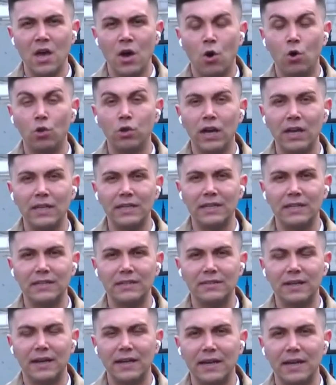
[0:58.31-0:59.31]
olay
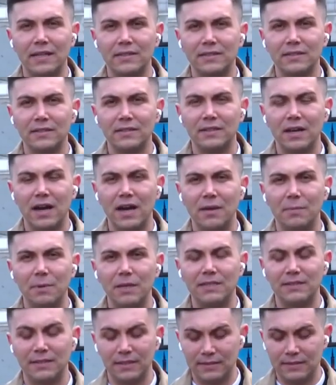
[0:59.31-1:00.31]
yerinde hayatını
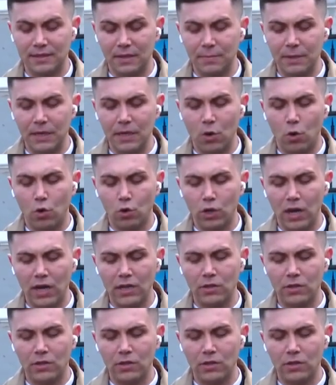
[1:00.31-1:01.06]
kaybetti. Tabii olay